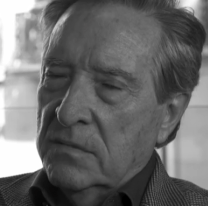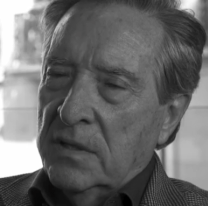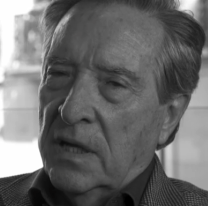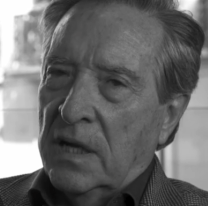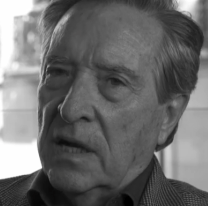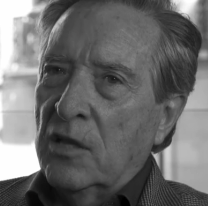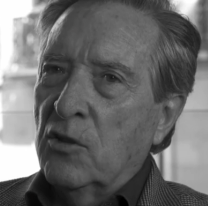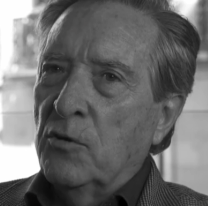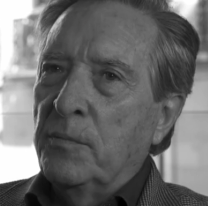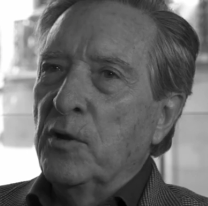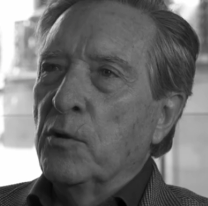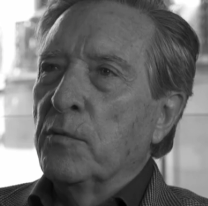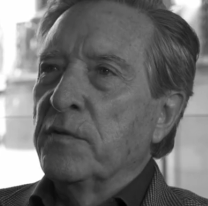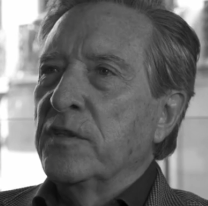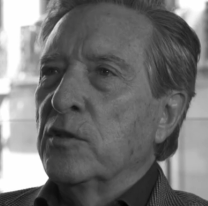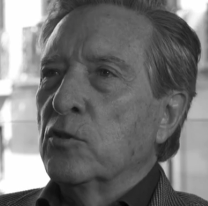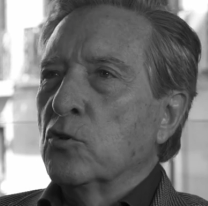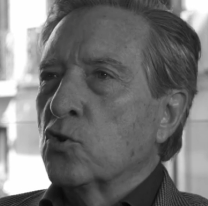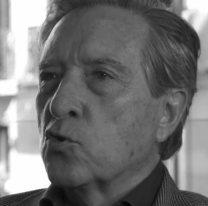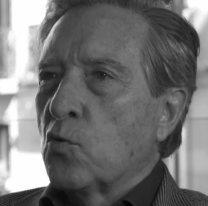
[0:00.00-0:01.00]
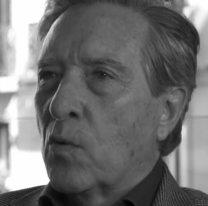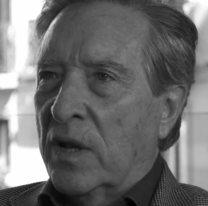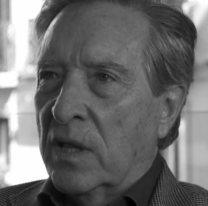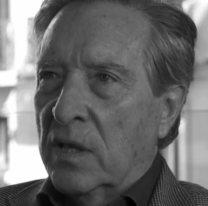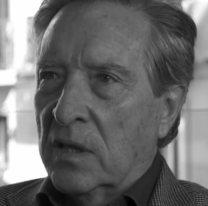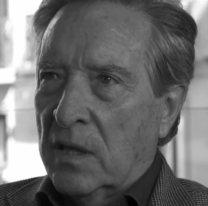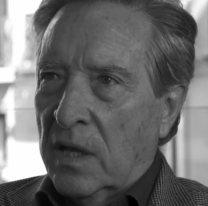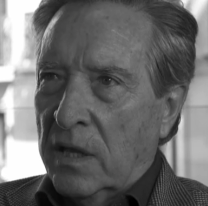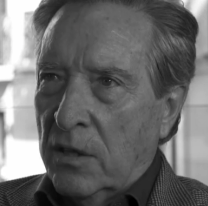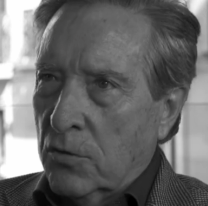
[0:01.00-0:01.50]
en el año
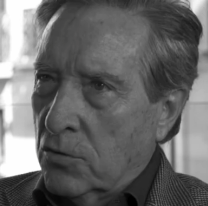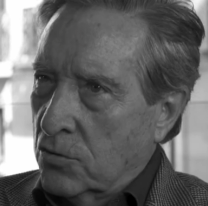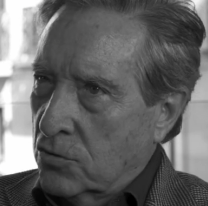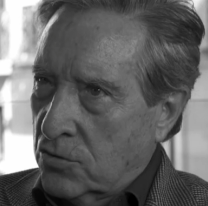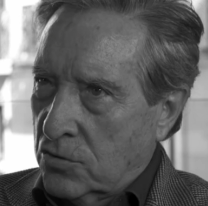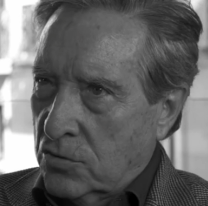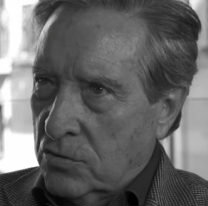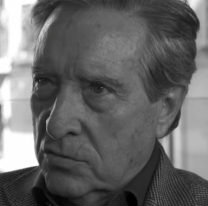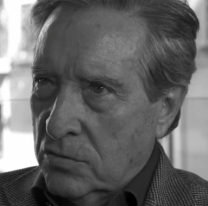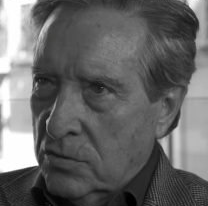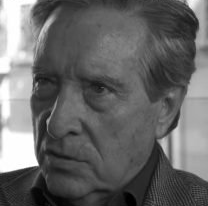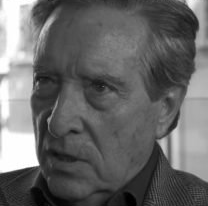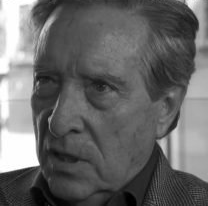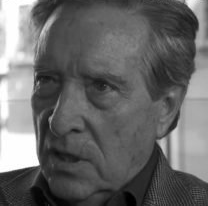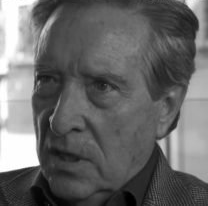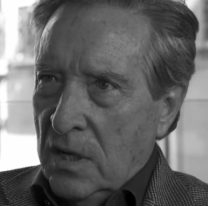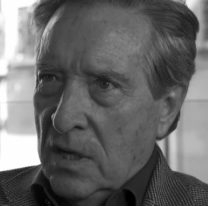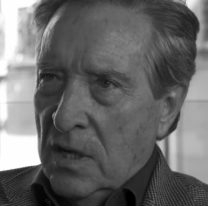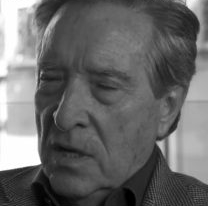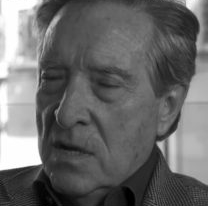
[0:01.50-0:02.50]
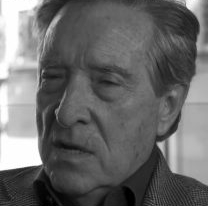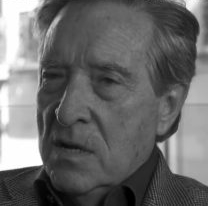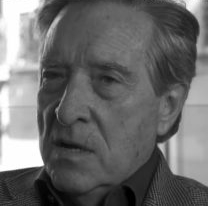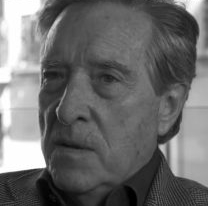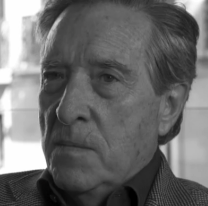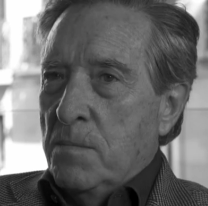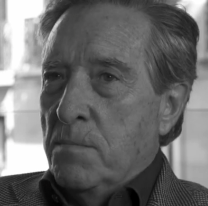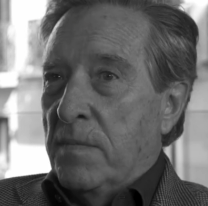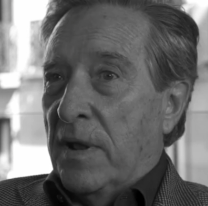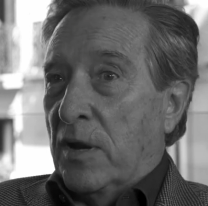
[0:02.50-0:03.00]
1942
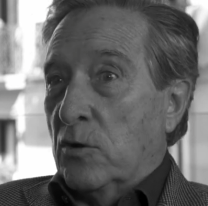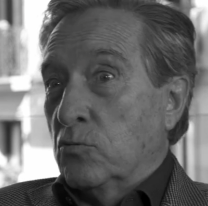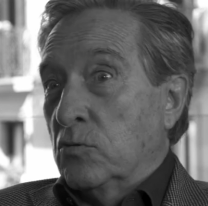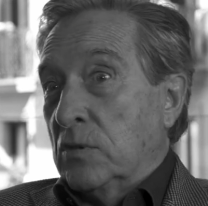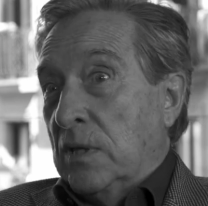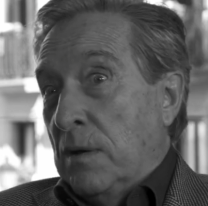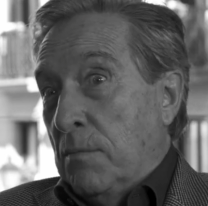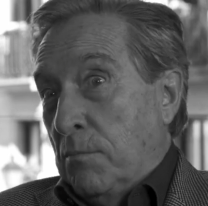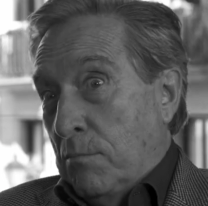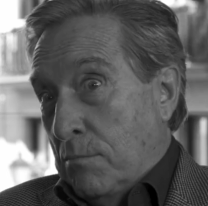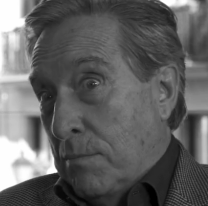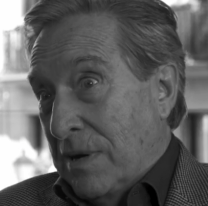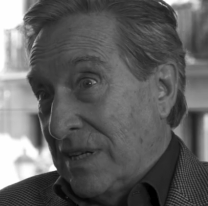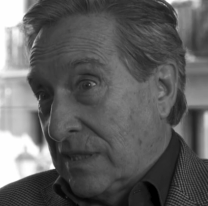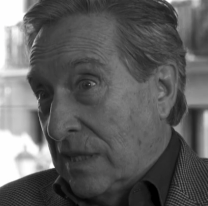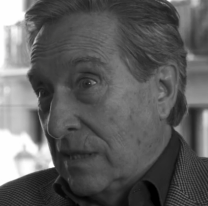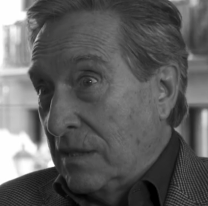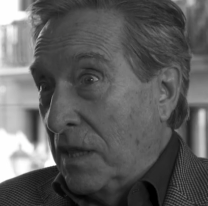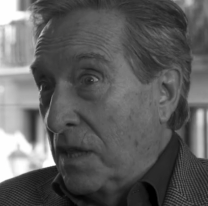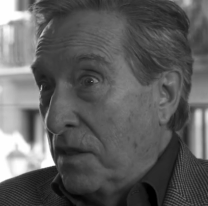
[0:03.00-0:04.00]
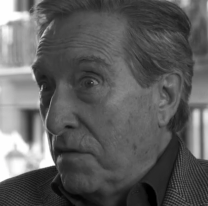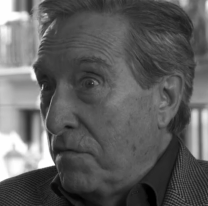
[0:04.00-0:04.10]
me resulta bastante